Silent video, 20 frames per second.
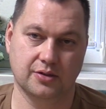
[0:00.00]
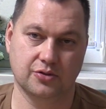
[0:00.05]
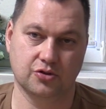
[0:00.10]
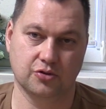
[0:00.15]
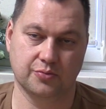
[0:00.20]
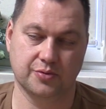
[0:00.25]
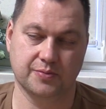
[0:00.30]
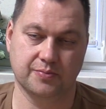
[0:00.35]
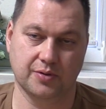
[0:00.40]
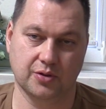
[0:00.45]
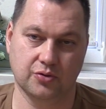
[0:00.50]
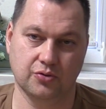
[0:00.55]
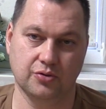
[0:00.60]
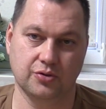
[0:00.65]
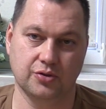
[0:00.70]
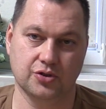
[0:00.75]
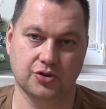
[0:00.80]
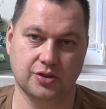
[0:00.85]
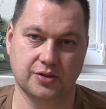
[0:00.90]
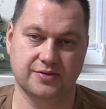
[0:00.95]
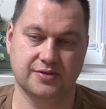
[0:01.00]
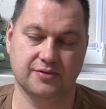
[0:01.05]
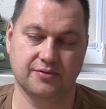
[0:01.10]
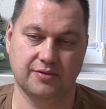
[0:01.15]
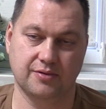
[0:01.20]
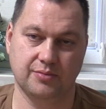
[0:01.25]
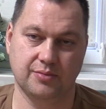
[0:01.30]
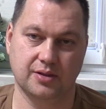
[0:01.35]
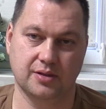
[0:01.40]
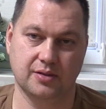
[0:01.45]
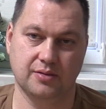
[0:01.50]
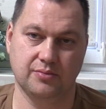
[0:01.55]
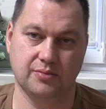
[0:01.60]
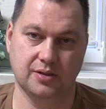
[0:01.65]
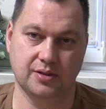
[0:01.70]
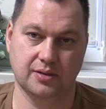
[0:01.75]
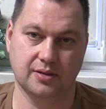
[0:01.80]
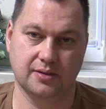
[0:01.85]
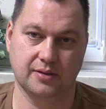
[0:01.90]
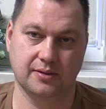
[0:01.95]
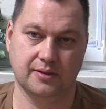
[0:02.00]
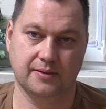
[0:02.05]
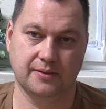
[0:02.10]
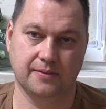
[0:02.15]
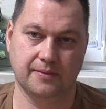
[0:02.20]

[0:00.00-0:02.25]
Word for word: чтобы спокойно жить в современном мире.